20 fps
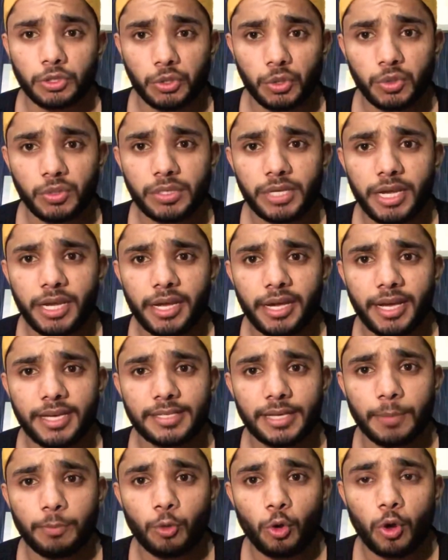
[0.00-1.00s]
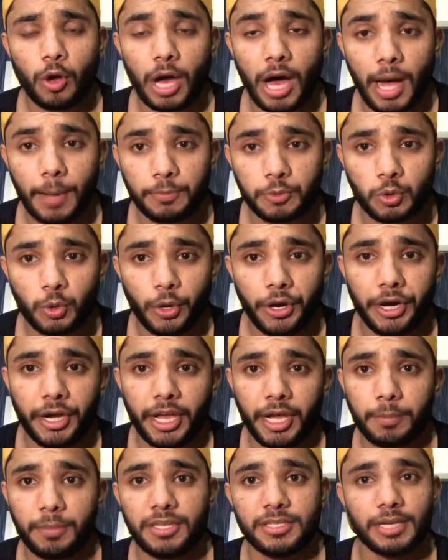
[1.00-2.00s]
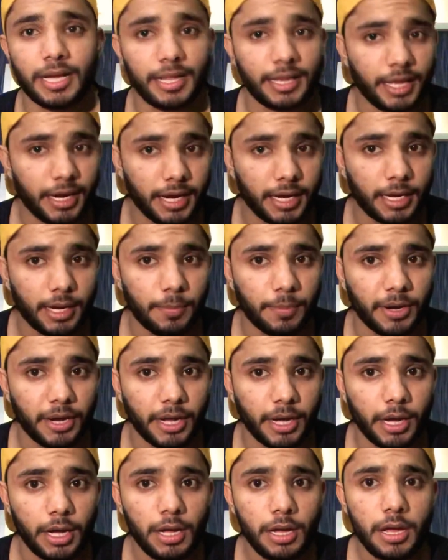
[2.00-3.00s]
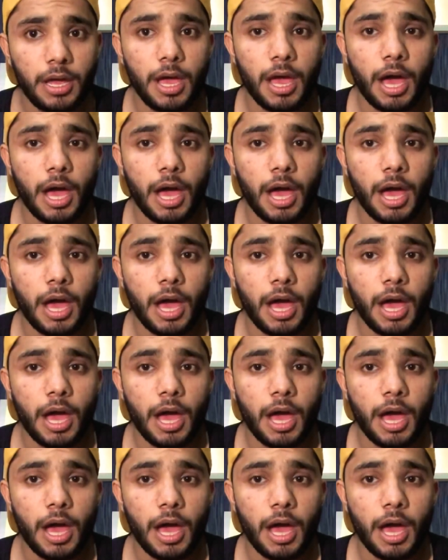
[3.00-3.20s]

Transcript: सो उसके लिए गाइज आपको काप्स को इंटेक में ज़्यादा रखना पड़ेगा